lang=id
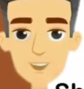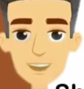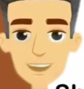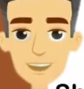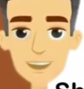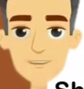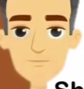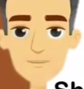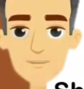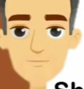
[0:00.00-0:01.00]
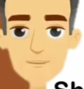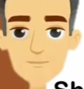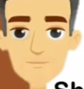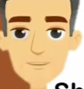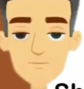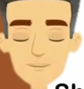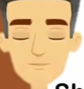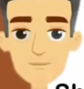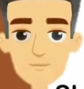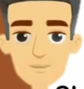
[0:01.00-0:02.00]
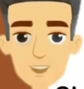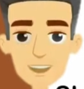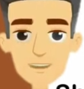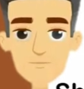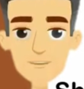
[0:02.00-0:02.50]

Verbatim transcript: Aisyah membawa buku.